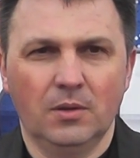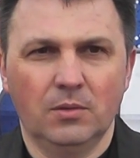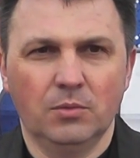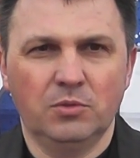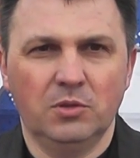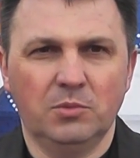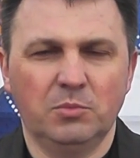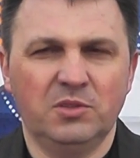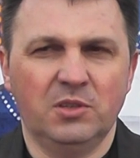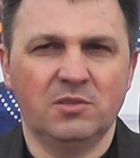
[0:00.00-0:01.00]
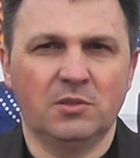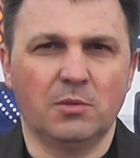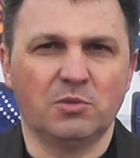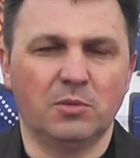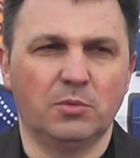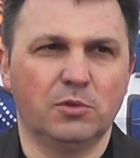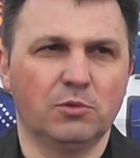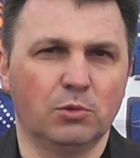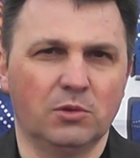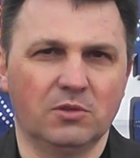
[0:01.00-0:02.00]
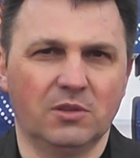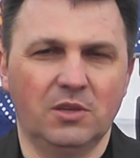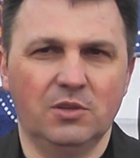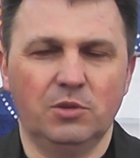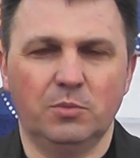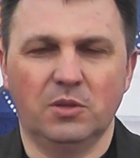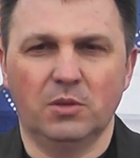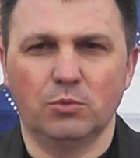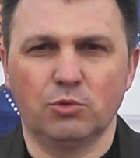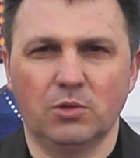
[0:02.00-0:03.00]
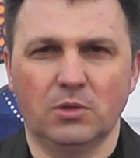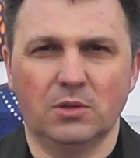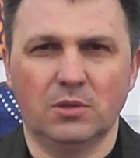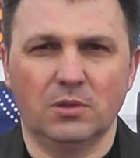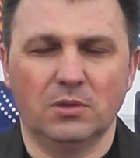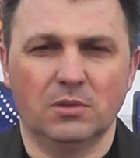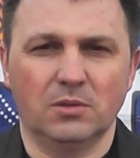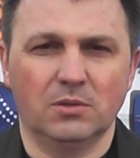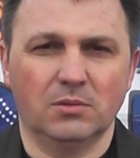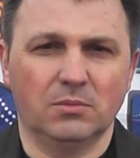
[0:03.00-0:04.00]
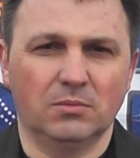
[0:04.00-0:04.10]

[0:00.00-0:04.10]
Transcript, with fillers: Ну, всегда, мы всегда ставим самые высокие задачи, потому что э,